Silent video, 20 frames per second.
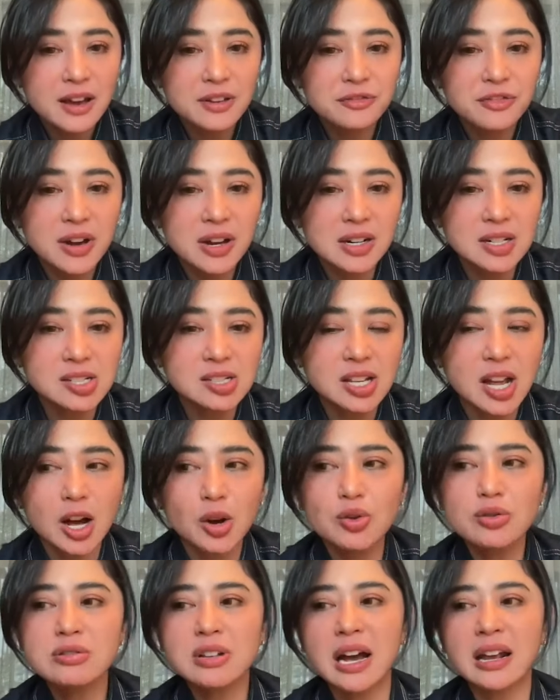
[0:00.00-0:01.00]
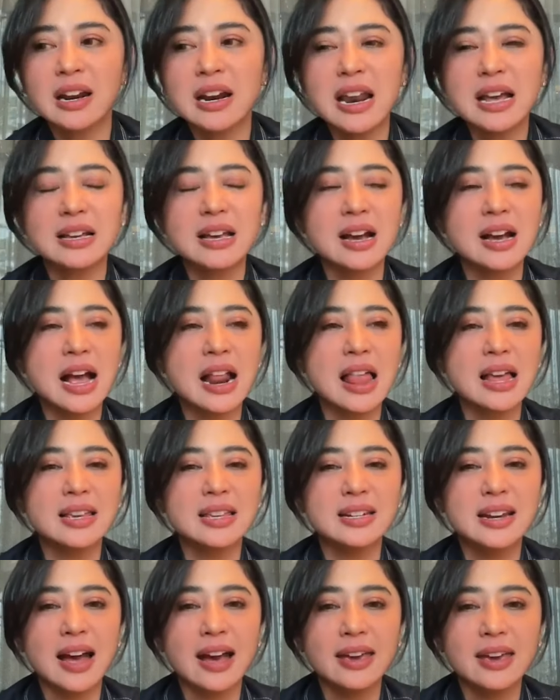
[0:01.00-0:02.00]
Hai eh, Farisa, aku sekarang lagi nggak
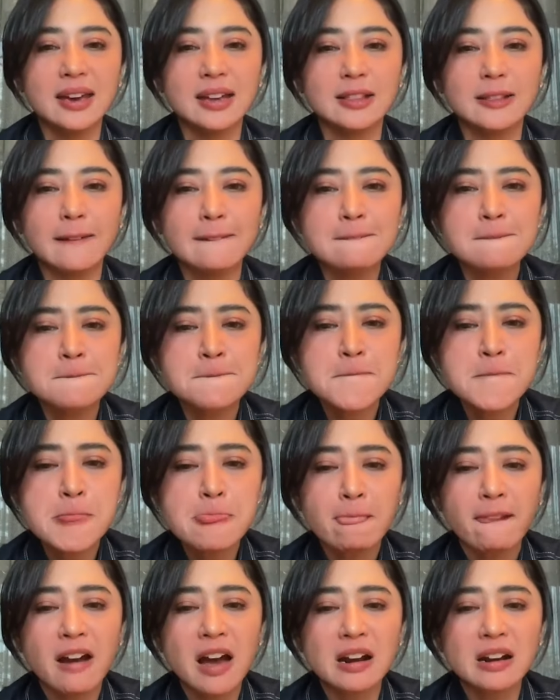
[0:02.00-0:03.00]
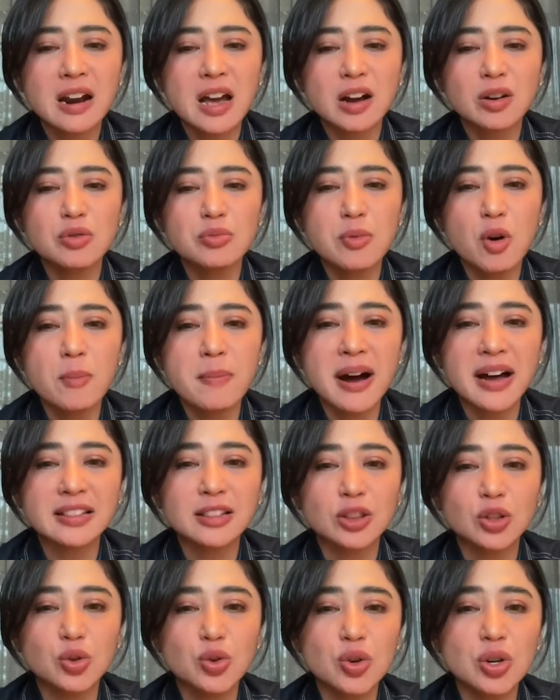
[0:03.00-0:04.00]
lagi diet karena aku mau
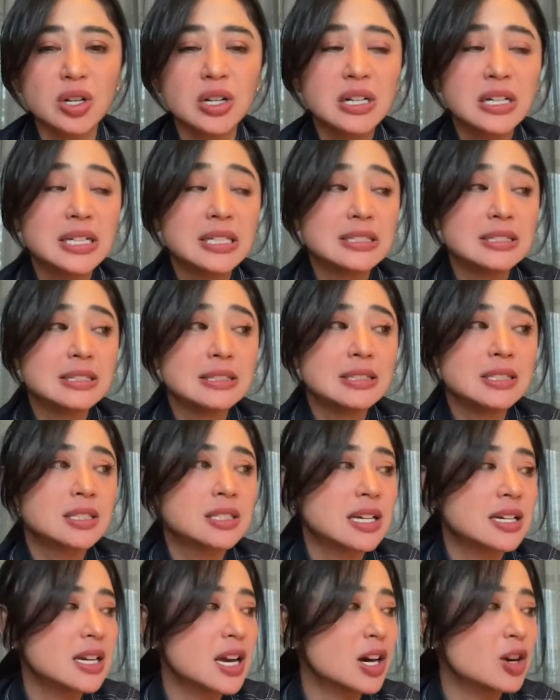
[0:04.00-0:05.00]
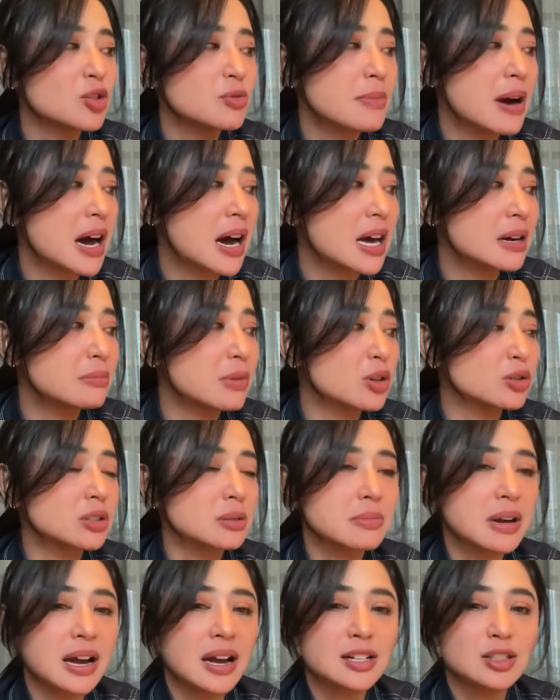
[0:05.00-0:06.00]
batu. Jadi aku makan
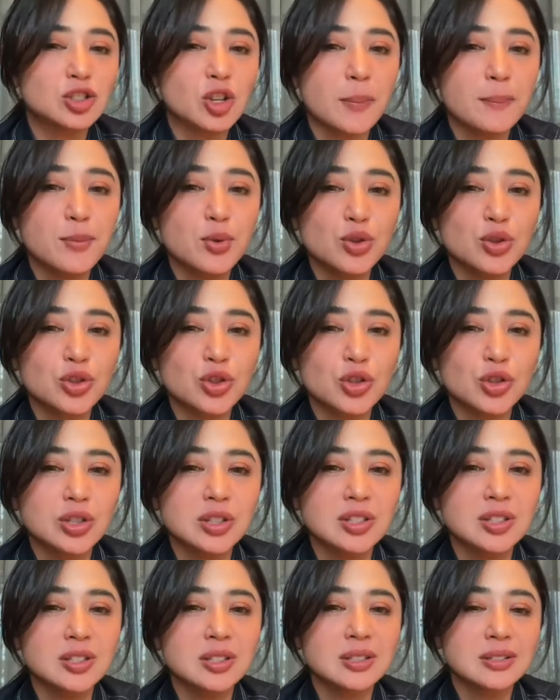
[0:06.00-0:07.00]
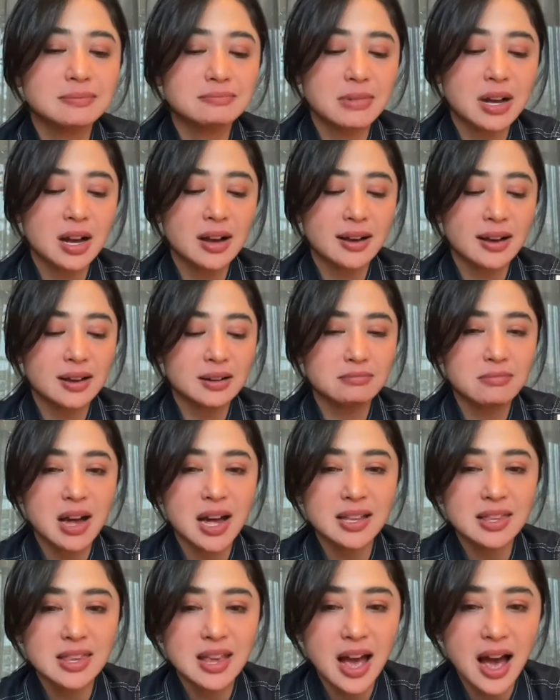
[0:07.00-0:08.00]
barusan makan sop buntut, makan
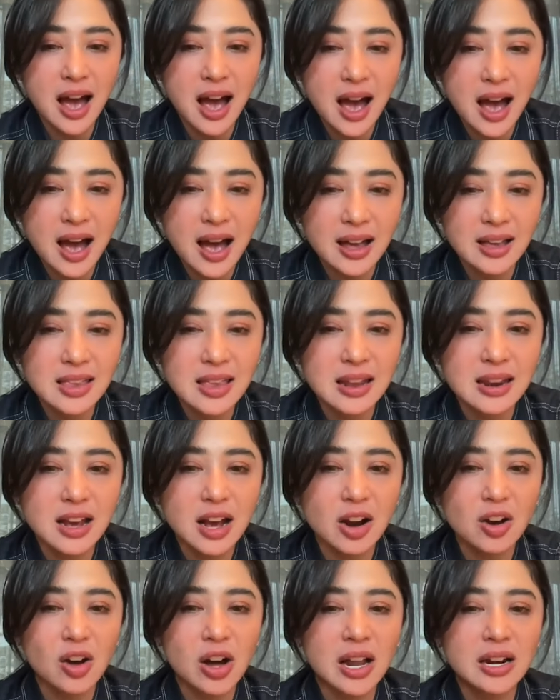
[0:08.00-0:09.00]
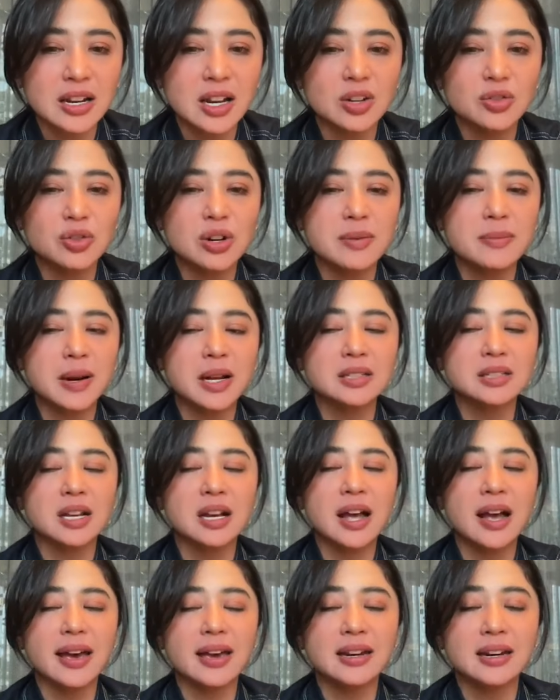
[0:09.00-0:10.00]
banyak. Jadi kalau kalian udah
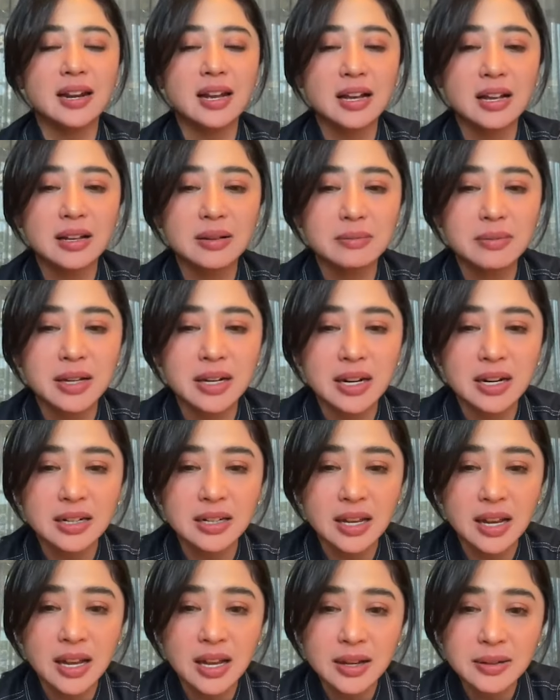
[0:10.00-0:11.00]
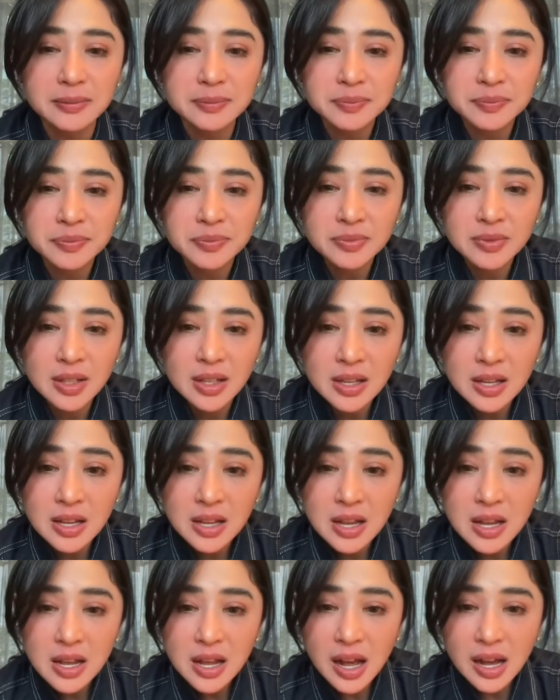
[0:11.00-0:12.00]
berasa nggak enak badannya,
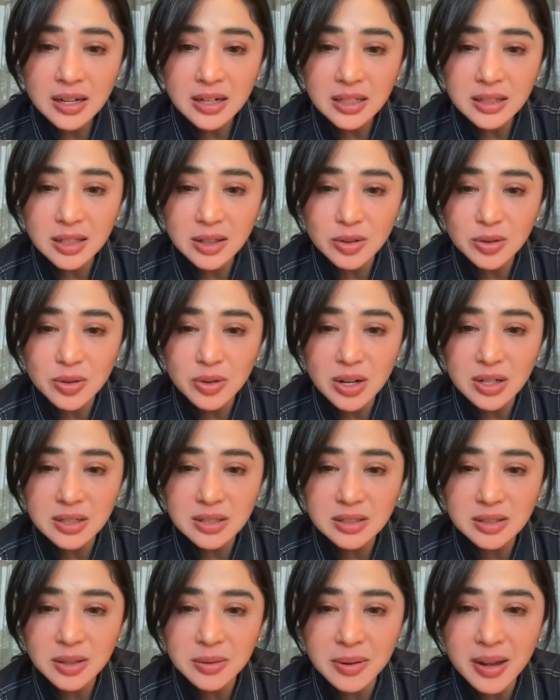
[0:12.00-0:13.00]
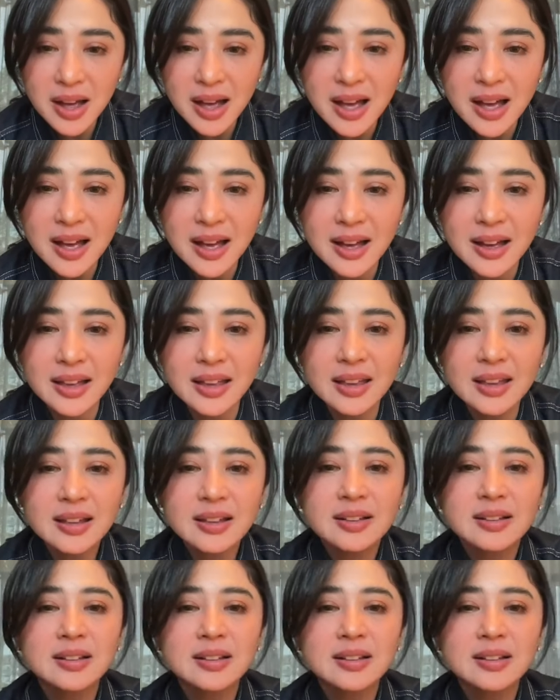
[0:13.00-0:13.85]
ada tengkuan di sekolah. Hai.